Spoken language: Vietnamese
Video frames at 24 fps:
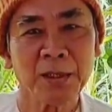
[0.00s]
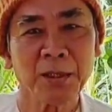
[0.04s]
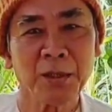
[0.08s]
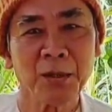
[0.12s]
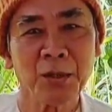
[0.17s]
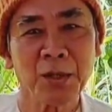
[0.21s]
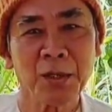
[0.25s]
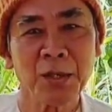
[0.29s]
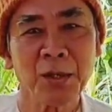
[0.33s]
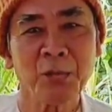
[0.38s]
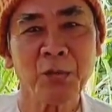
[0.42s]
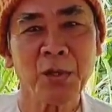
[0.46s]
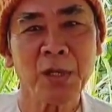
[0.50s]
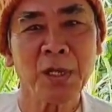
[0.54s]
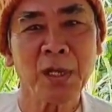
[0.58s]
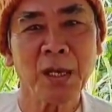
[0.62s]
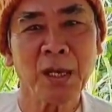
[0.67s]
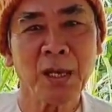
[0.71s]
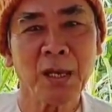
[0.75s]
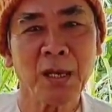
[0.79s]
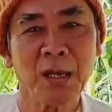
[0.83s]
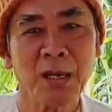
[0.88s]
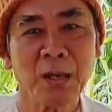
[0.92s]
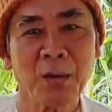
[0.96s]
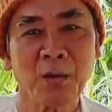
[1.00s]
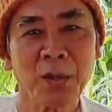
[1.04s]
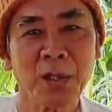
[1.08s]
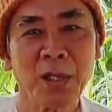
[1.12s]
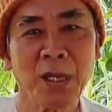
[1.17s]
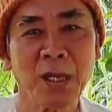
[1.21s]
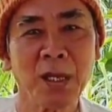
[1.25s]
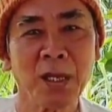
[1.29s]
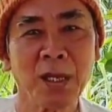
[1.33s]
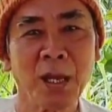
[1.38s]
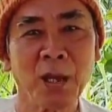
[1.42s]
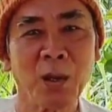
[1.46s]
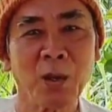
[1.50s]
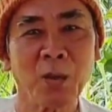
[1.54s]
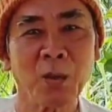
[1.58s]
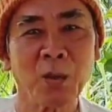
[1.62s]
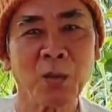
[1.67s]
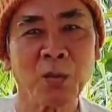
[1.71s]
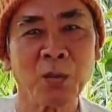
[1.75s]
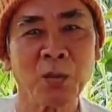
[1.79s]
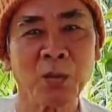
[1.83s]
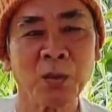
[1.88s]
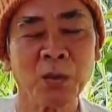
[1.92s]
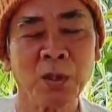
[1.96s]
xin thưa với quý vị là quý vị
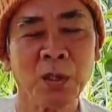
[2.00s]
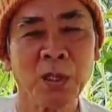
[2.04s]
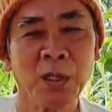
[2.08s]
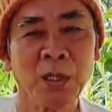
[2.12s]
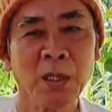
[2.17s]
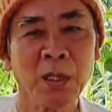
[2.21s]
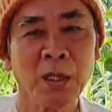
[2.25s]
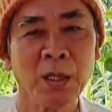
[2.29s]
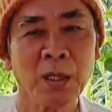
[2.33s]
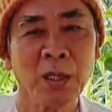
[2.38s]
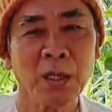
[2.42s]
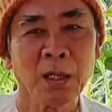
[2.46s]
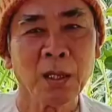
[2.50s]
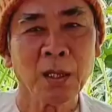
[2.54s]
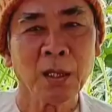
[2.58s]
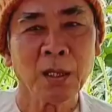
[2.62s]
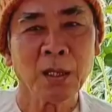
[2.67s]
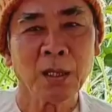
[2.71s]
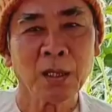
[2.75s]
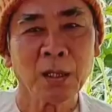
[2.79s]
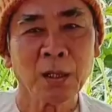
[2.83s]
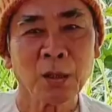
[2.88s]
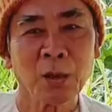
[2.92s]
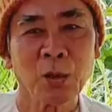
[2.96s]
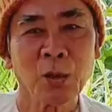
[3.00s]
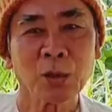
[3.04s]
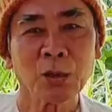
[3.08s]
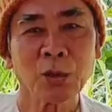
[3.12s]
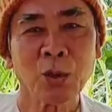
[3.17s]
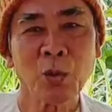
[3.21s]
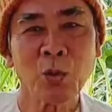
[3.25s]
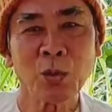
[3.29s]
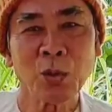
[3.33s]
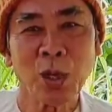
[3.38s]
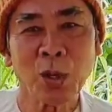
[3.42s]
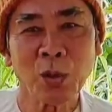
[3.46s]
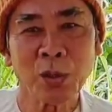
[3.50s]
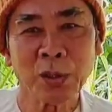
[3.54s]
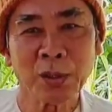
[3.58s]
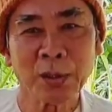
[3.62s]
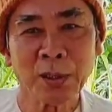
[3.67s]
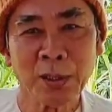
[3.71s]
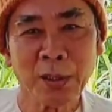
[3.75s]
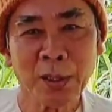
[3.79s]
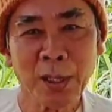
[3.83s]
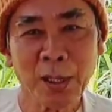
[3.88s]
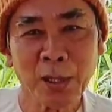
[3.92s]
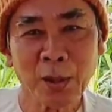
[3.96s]
nào có tu
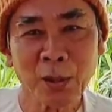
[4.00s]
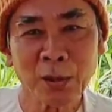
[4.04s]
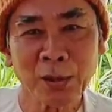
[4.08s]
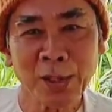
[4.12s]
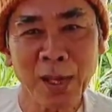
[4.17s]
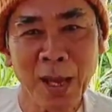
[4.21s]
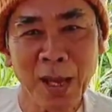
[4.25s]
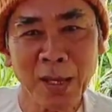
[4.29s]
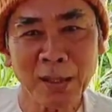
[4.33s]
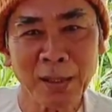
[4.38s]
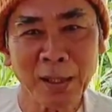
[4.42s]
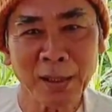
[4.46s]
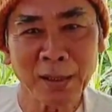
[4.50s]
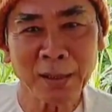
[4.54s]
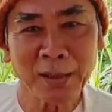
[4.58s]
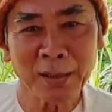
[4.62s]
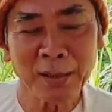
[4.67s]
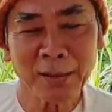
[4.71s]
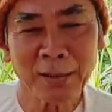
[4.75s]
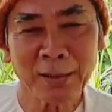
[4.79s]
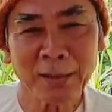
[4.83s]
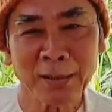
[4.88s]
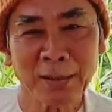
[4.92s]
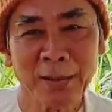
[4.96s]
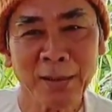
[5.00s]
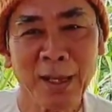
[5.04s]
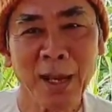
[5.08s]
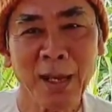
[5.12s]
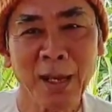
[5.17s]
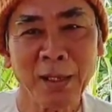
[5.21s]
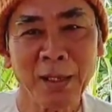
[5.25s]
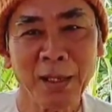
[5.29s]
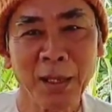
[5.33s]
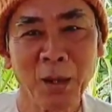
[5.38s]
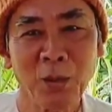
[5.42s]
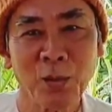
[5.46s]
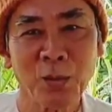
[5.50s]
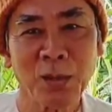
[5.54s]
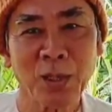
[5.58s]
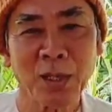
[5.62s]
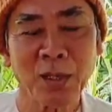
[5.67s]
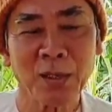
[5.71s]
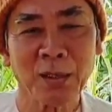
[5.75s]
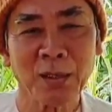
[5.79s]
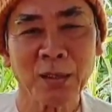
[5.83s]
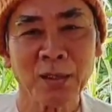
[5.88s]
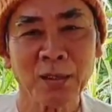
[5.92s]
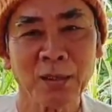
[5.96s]
rồi thì đừng có than nha gán chịu
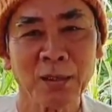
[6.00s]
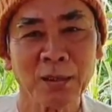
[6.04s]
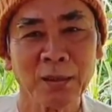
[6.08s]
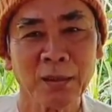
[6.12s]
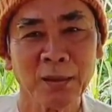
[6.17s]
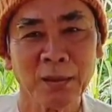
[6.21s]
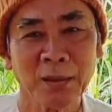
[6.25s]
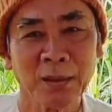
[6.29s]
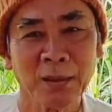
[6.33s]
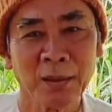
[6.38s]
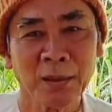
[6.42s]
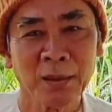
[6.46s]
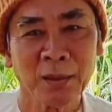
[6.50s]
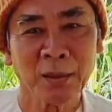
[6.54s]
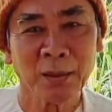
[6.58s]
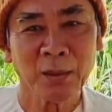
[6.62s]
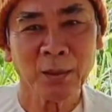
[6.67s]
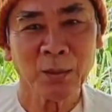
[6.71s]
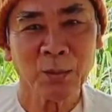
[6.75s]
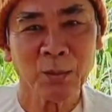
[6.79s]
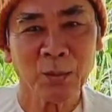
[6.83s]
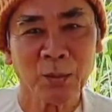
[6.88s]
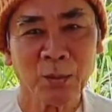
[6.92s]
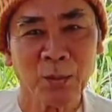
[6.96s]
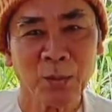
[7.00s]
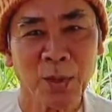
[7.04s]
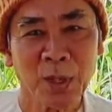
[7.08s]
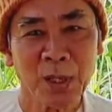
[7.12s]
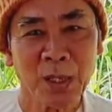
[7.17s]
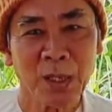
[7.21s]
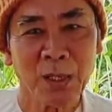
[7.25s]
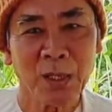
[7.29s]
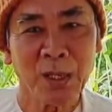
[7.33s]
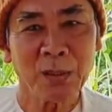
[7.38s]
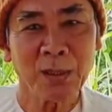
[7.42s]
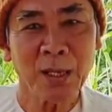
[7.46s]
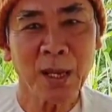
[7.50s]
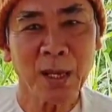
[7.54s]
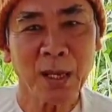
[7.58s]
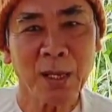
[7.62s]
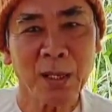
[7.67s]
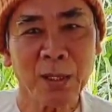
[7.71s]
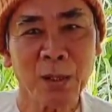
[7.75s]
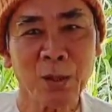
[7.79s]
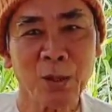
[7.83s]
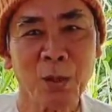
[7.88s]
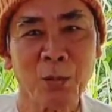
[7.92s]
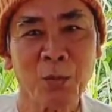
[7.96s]
nha bởi vì đức
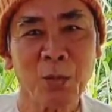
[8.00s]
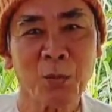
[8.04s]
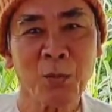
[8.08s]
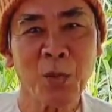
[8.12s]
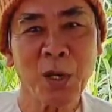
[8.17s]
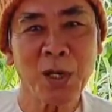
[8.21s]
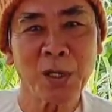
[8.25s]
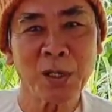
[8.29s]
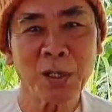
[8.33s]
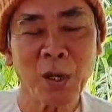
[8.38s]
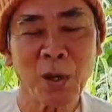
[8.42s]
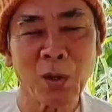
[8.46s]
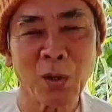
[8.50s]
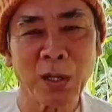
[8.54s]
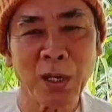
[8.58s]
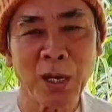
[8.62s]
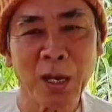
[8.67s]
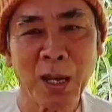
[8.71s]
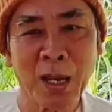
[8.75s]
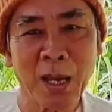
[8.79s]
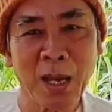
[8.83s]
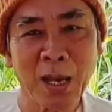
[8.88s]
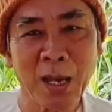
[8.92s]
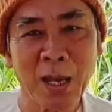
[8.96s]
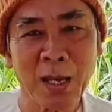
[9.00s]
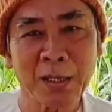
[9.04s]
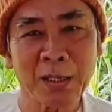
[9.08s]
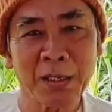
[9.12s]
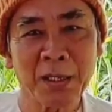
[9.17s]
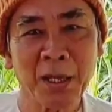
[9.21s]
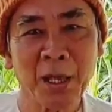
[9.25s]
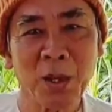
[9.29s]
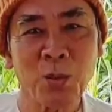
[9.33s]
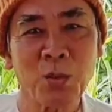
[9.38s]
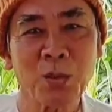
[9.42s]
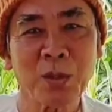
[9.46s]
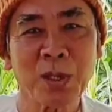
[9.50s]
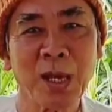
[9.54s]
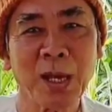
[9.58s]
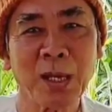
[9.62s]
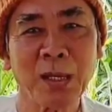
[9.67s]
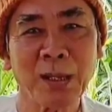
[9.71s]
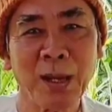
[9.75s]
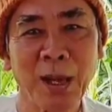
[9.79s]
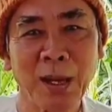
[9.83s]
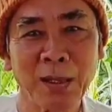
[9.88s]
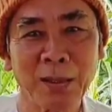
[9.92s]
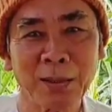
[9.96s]
thầy đã cho mình biết rồi là chịu
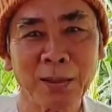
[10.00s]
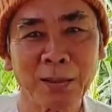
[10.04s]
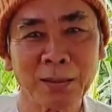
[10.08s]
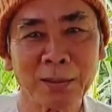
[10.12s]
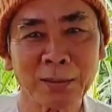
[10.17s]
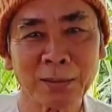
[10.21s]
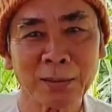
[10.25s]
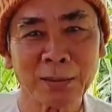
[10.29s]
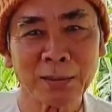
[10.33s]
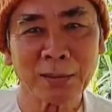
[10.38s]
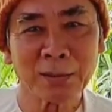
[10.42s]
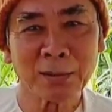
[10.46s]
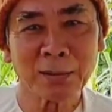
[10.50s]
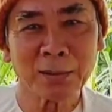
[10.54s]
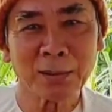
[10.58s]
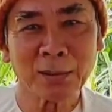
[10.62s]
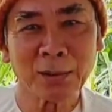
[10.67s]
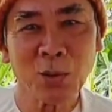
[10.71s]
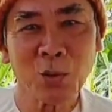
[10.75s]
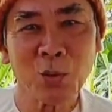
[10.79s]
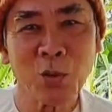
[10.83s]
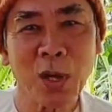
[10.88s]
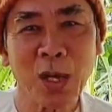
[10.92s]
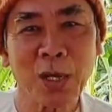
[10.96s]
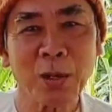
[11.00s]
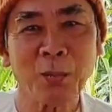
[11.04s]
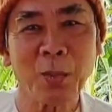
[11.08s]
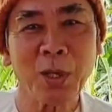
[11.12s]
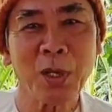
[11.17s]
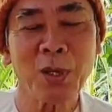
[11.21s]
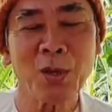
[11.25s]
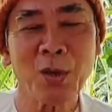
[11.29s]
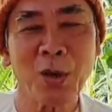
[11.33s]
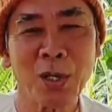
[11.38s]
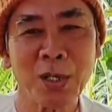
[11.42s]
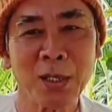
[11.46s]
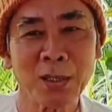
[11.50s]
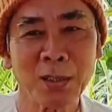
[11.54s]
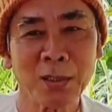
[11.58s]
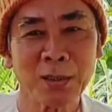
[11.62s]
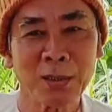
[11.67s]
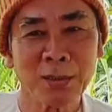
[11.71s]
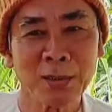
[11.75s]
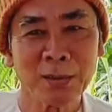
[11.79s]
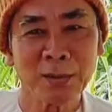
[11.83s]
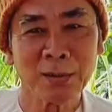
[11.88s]
cay đắng tu hành mới giỏi